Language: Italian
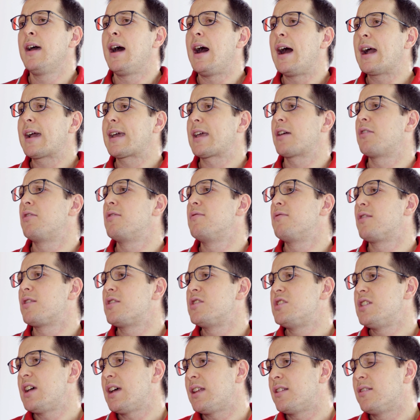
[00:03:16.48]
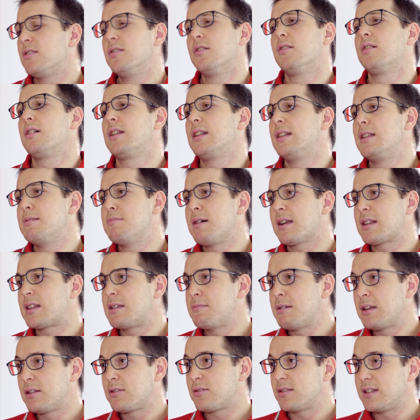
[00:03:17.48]
anche coinvolgendo il
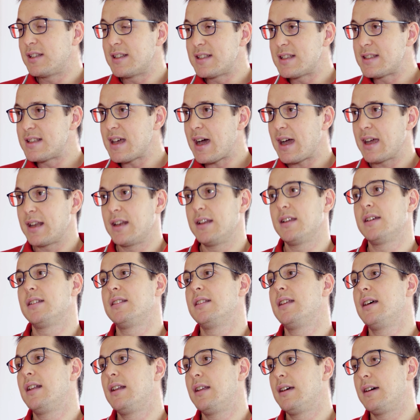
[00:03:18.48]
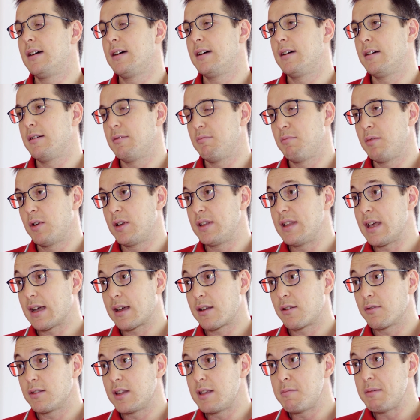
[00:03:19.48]
Dipartimento di Design del
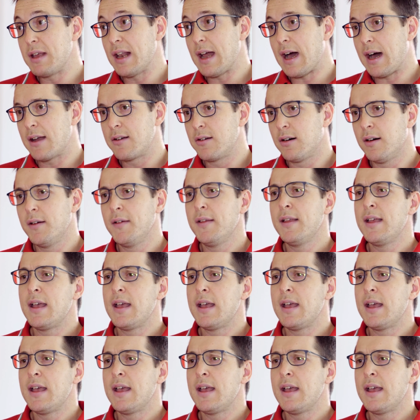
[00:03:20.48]
Politecnico di Milano